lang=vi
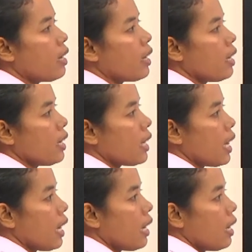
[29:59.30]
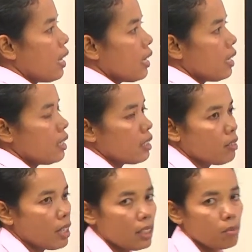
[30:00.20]
đấy cái nào nơi khăn
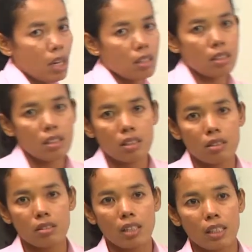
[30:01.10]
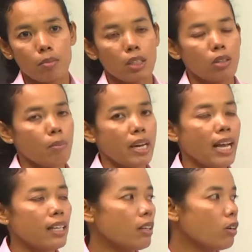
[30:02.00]
ông ăn tập bọt thò mà
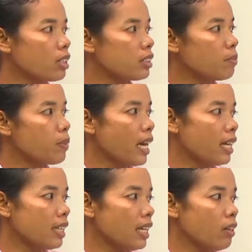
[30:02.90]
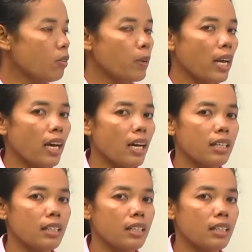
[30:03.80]
đá cái lục ở sơ prà tê lục prà